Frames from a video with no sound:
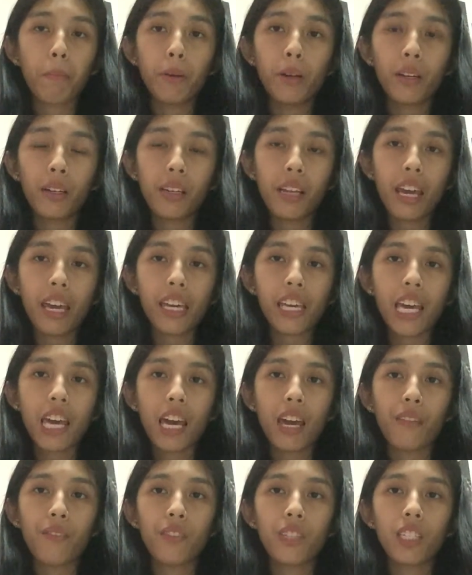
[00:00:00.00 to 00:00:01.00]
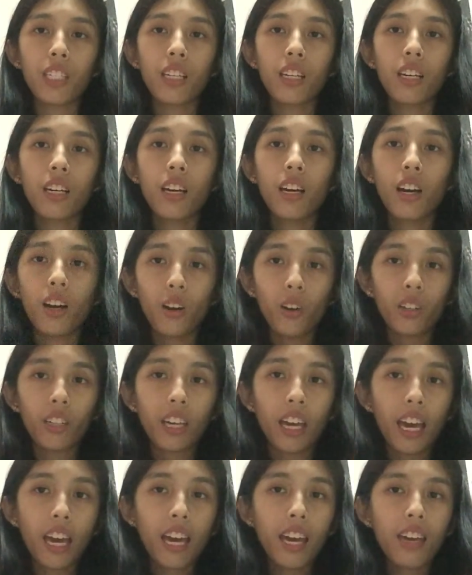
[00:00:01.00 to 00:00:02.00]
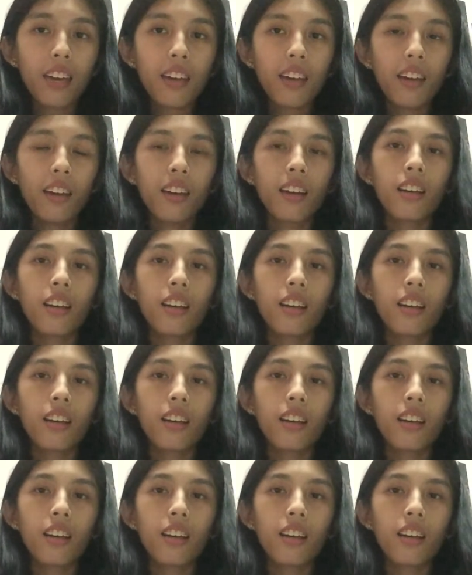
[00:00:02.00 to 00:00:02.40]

birthday gifts. Okay?